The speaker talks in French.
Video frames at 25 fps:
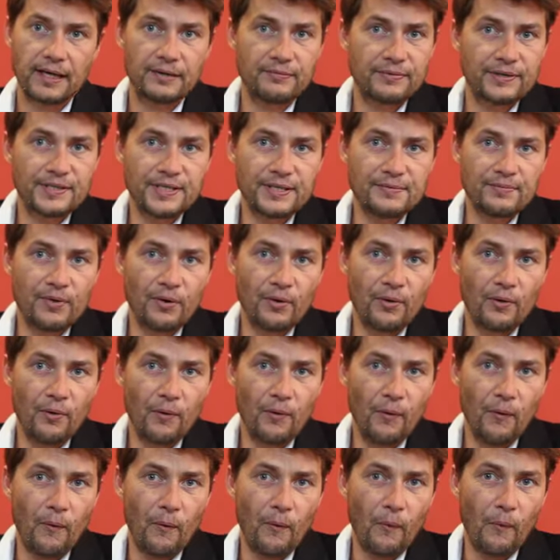effectivement,
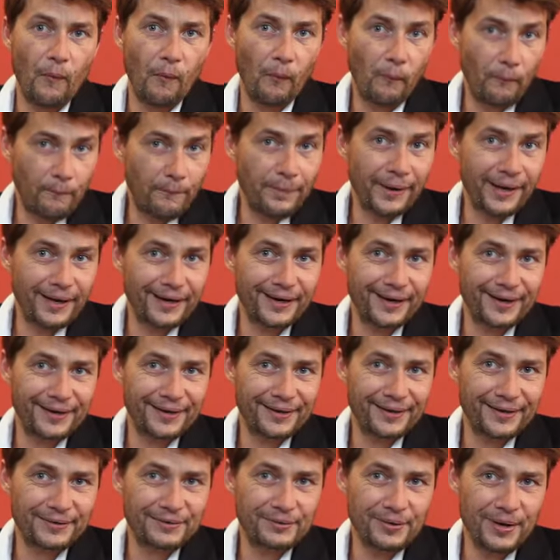on perd
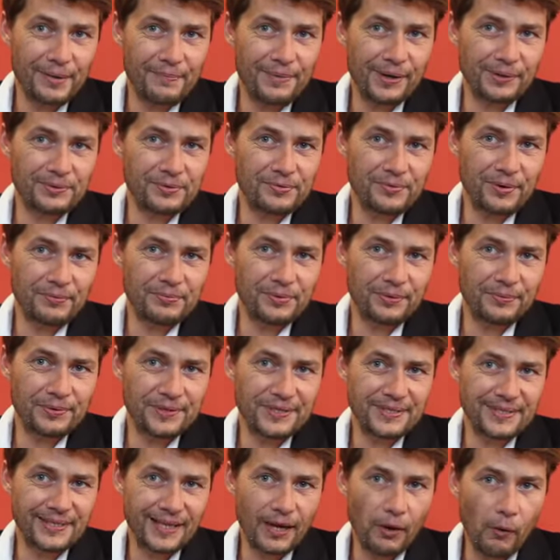de la part de voix
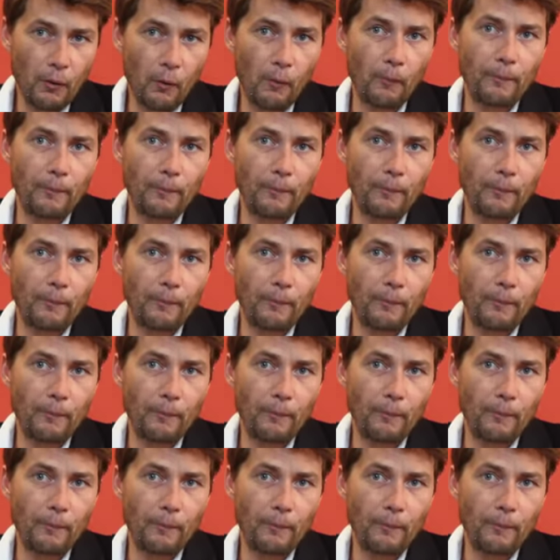publicitaire,